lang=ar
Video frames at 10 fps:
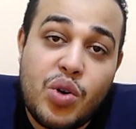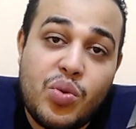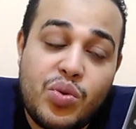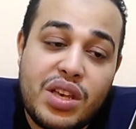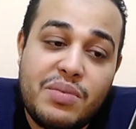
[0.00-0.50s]

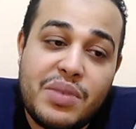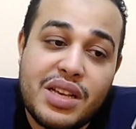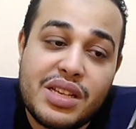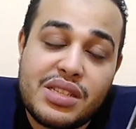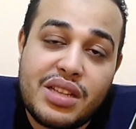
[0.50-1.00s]

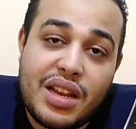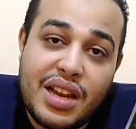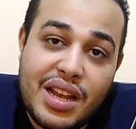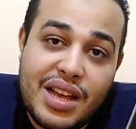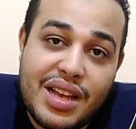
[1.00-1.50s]
وباذن
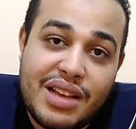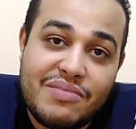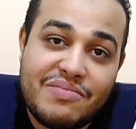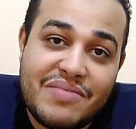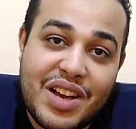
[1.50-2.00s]
الله
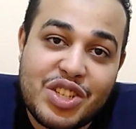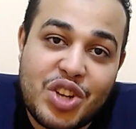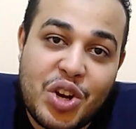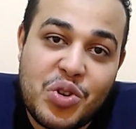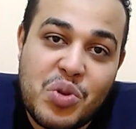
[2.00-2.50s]

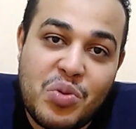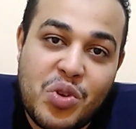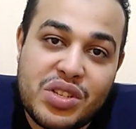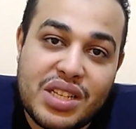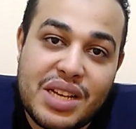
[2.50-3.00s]
هشرح لكم
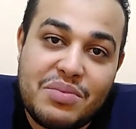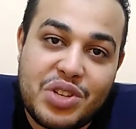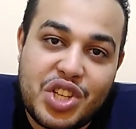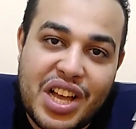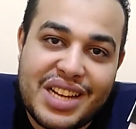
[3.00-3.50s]
الوصله دي
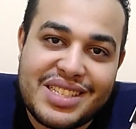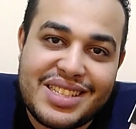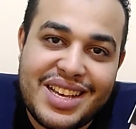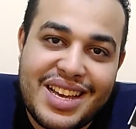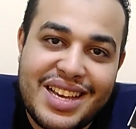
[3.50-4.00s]
بتشتغل
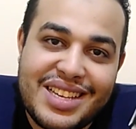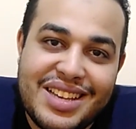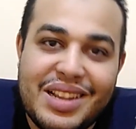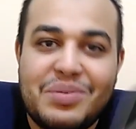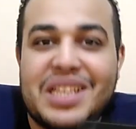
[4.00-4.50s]
ازاي
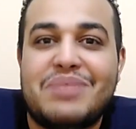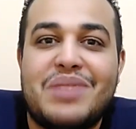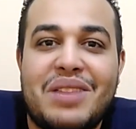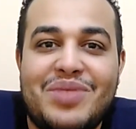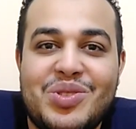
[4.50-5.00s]
يلا بينا نبدا
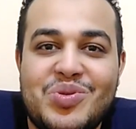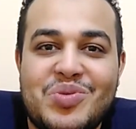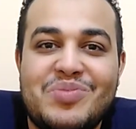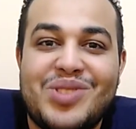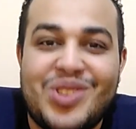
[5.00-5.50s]
الفيديو
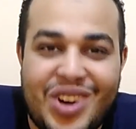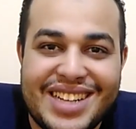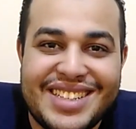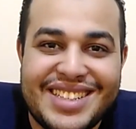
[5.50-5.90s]
بسرعه